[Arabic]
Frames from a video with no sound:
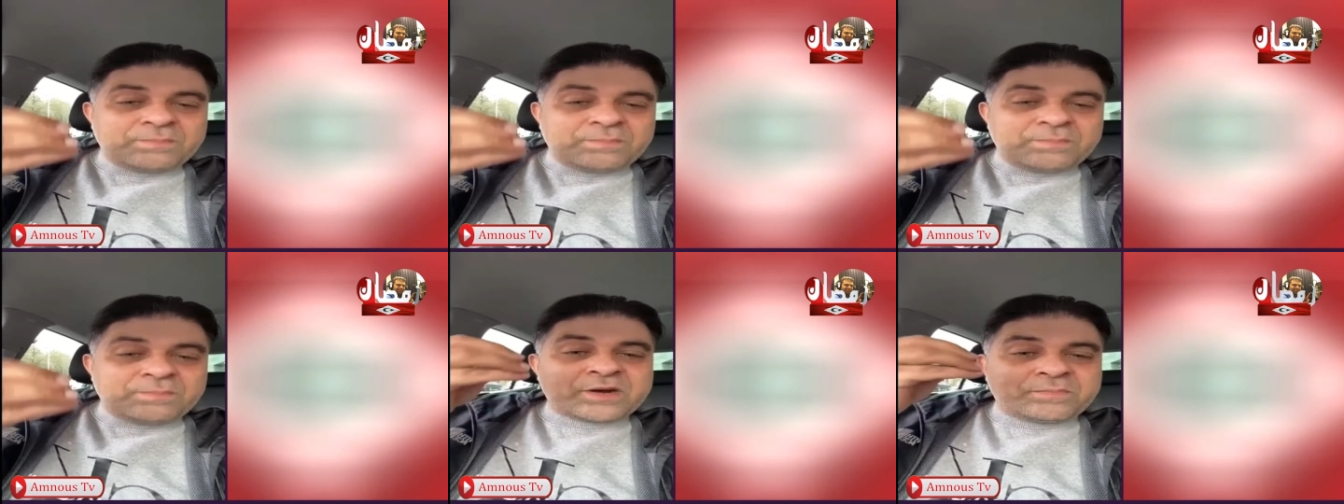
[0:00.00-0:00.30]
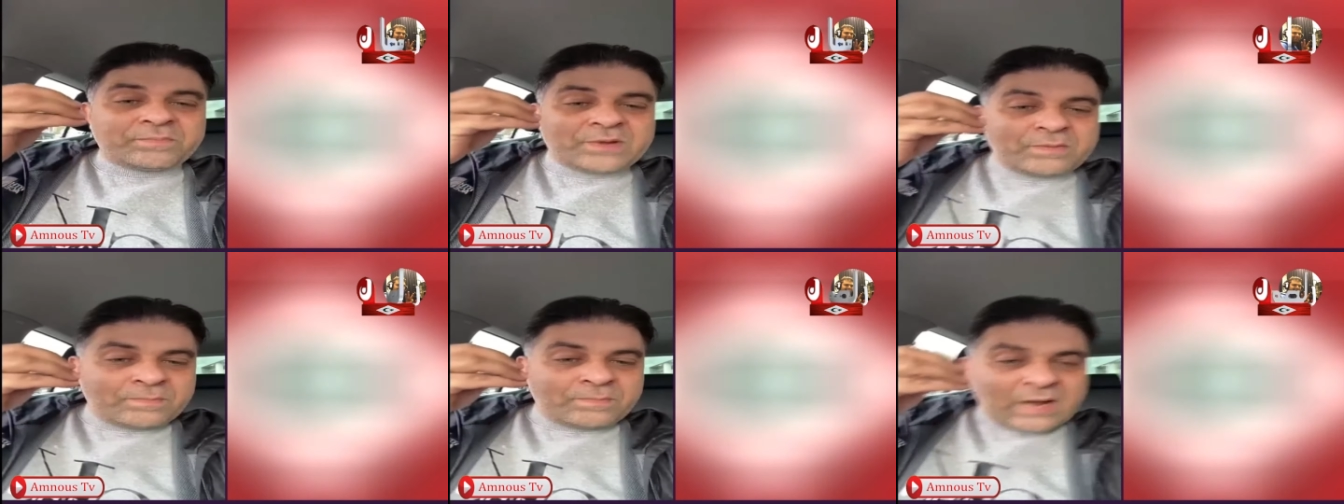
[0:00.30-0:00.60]

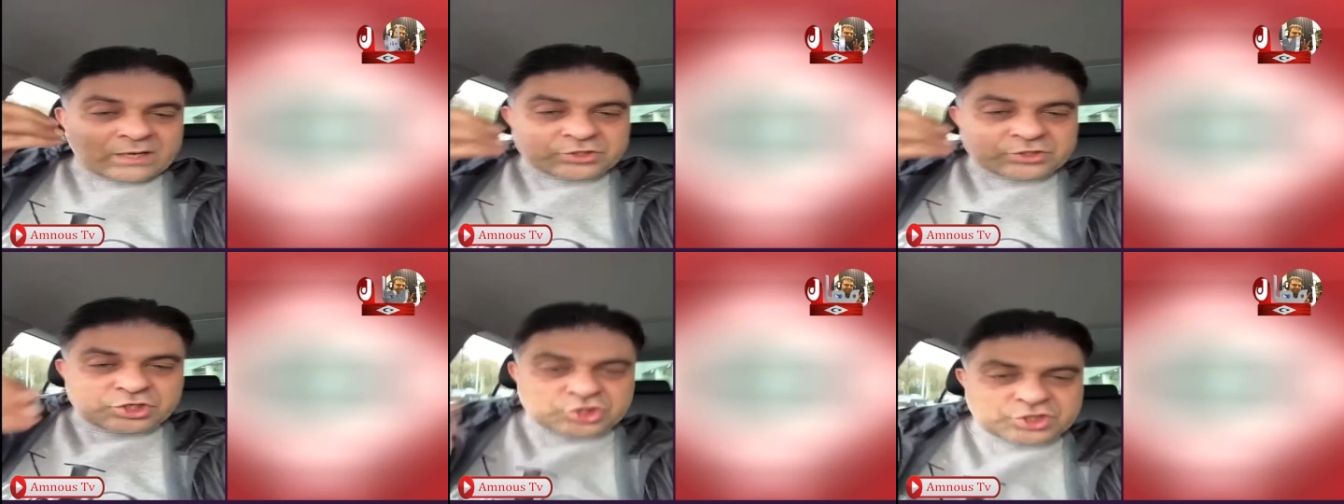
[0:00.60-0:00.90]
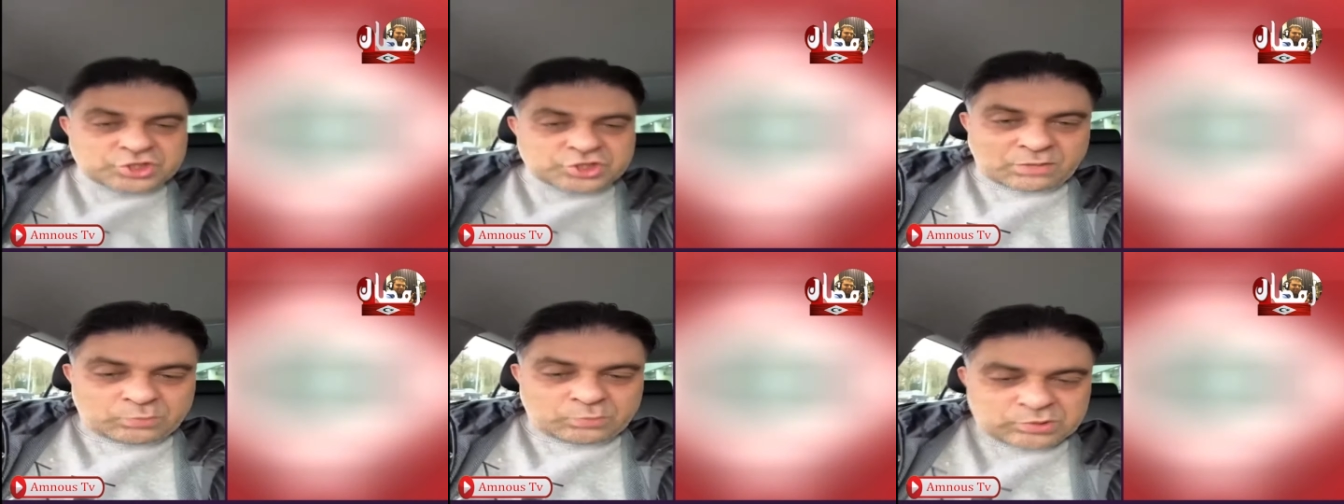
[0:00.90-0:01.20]
مرمي ما
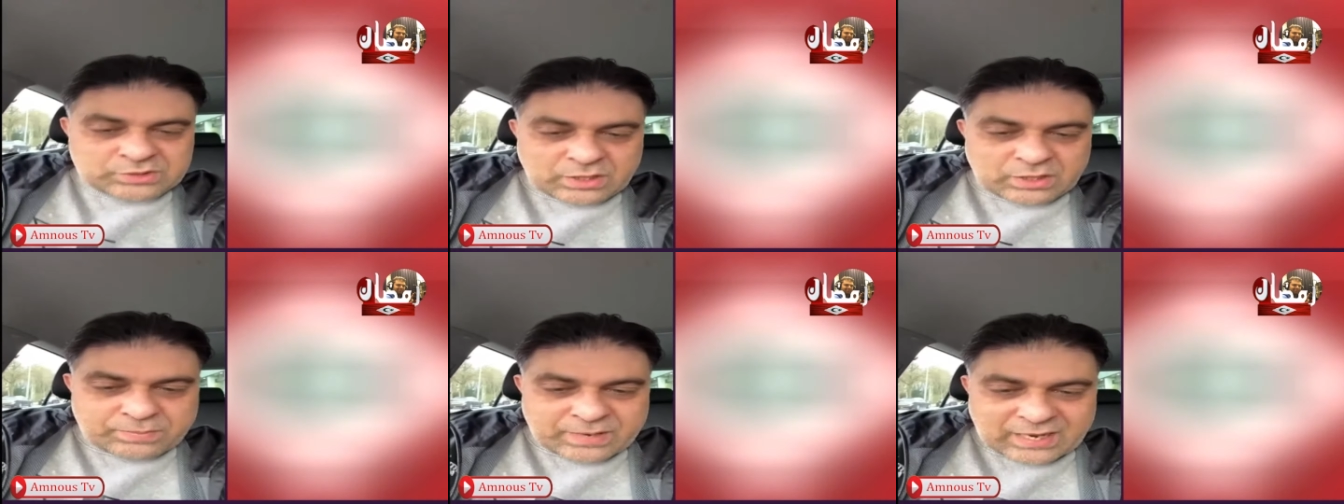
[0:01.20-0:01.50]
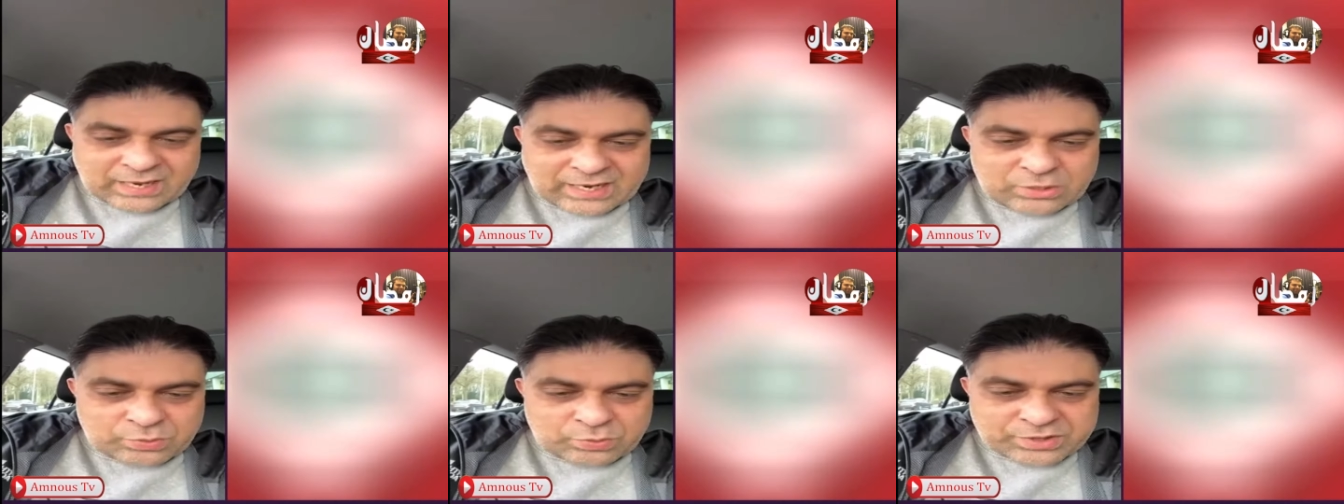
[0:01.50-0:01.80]
قشش قر
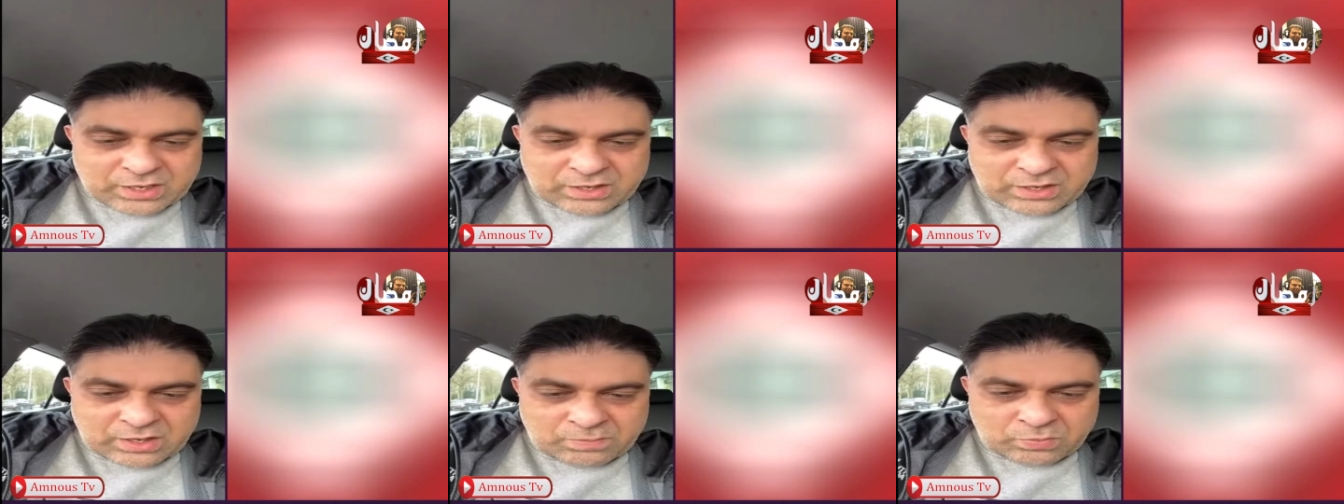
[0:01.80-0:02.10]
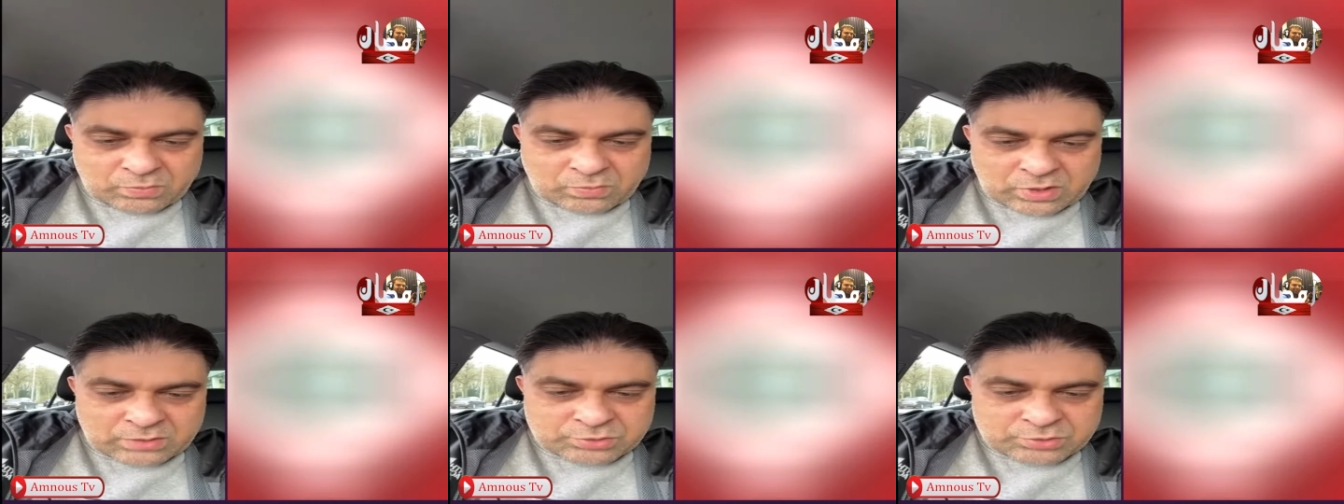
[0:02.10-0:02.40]
متابعه واذا انا
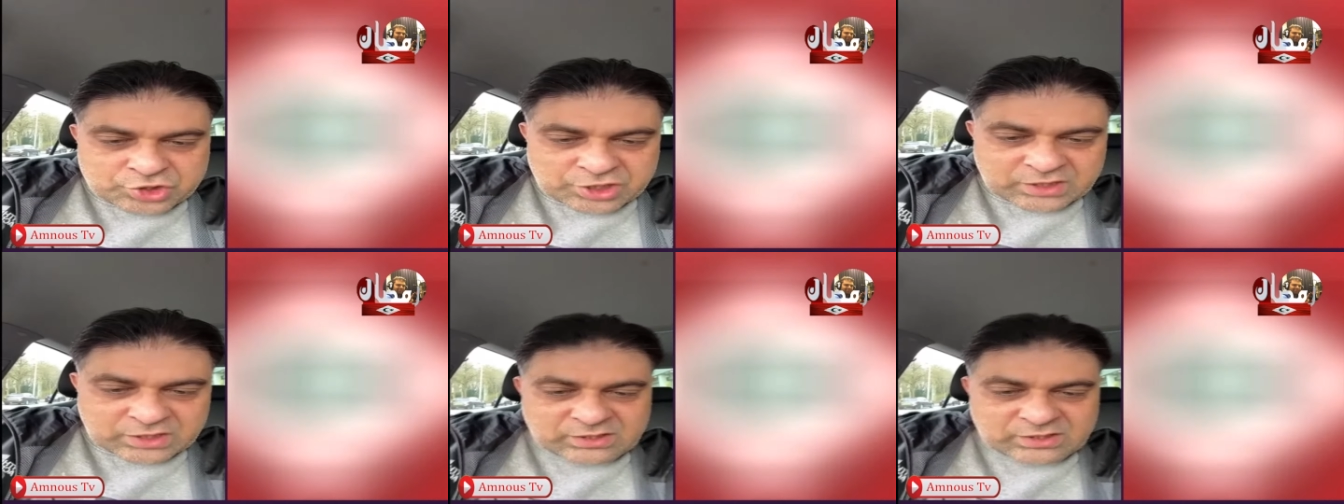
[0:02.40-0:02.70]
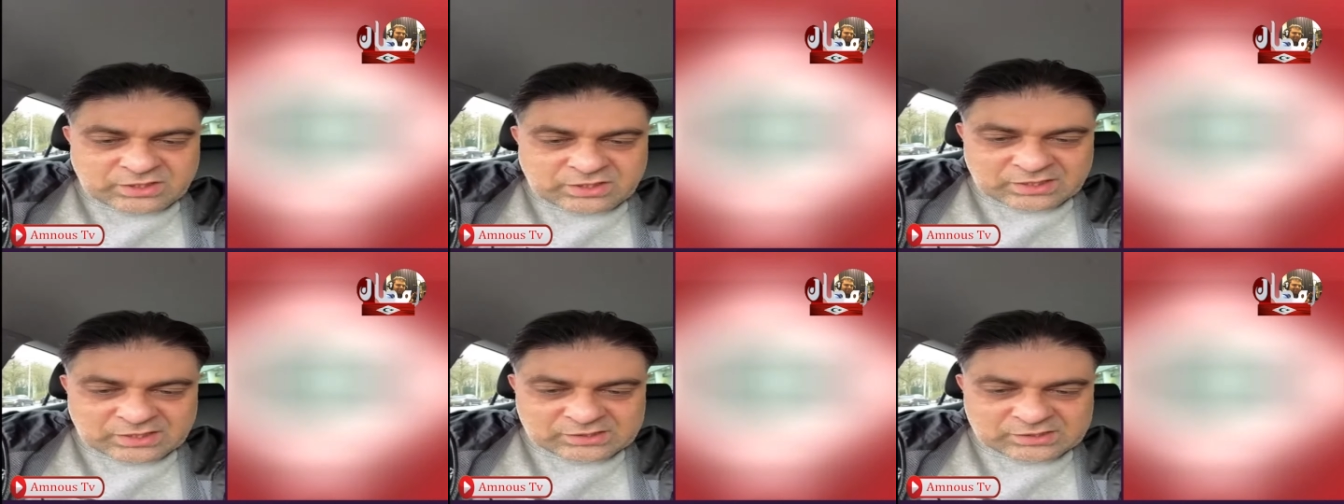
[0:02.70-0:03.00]
مشك
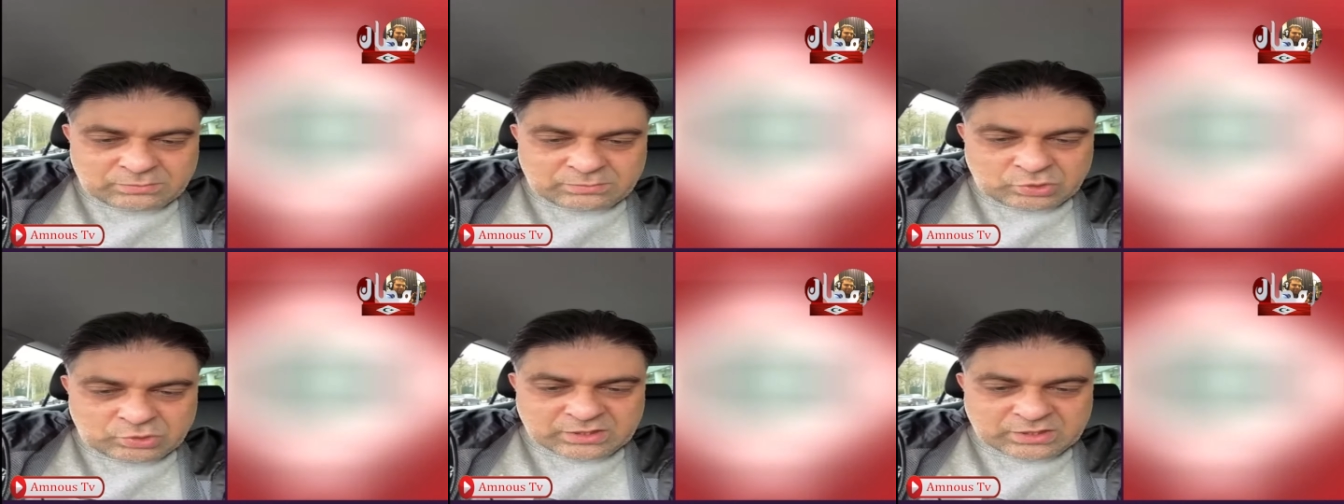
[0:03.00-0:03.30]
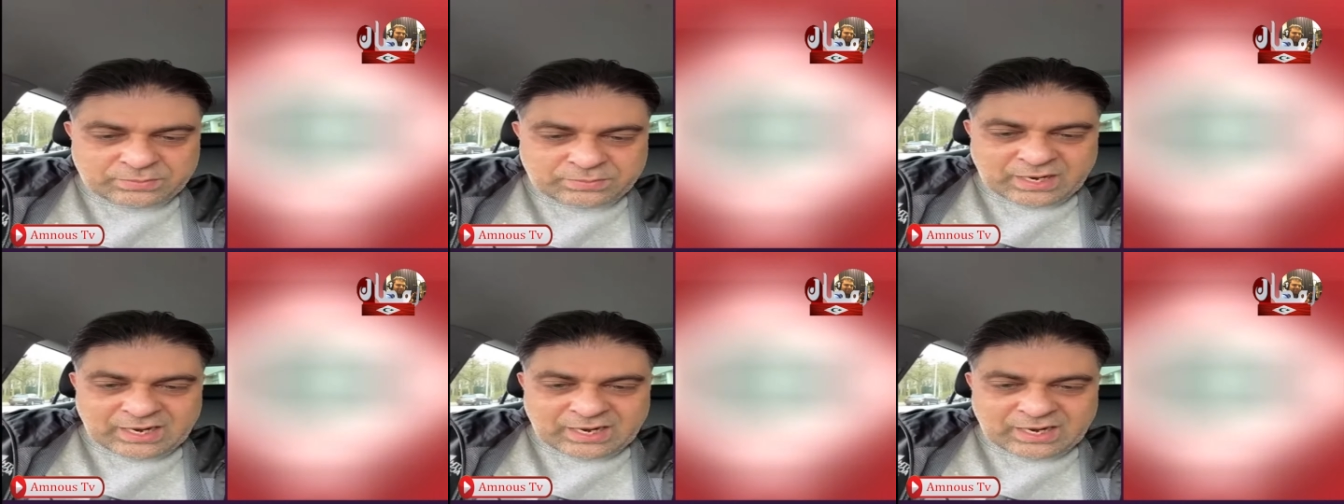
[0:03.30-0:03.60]
تقرس
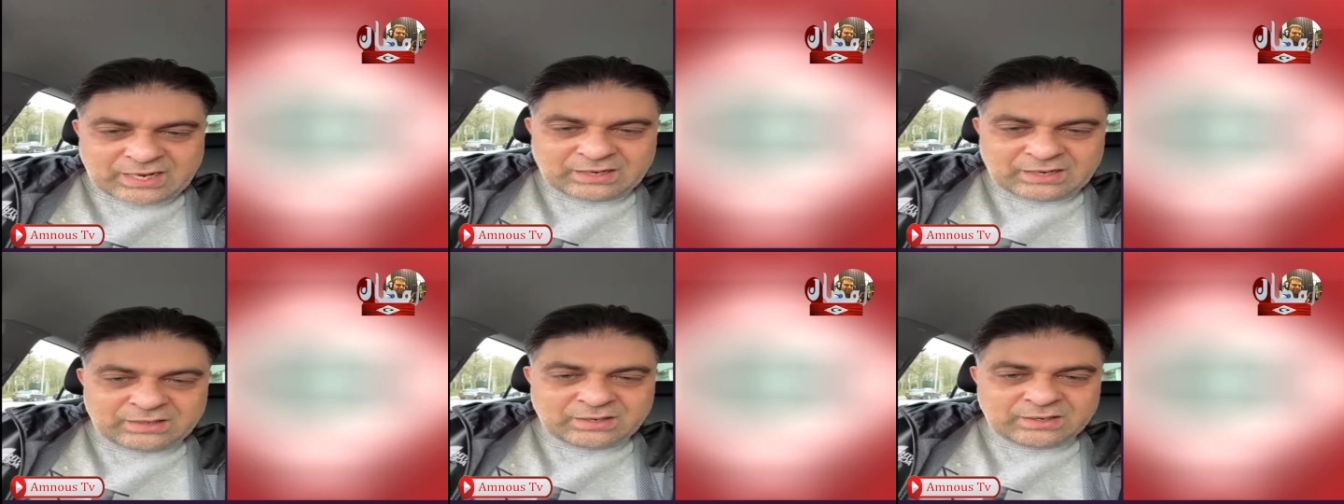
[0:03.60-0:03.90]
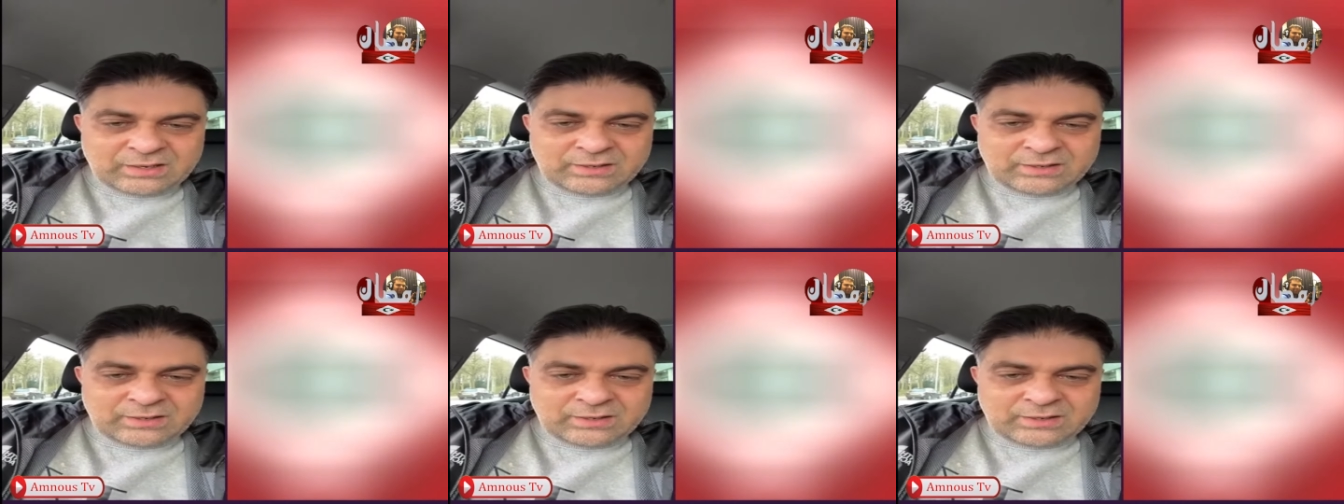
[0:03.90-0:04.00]
المتابعه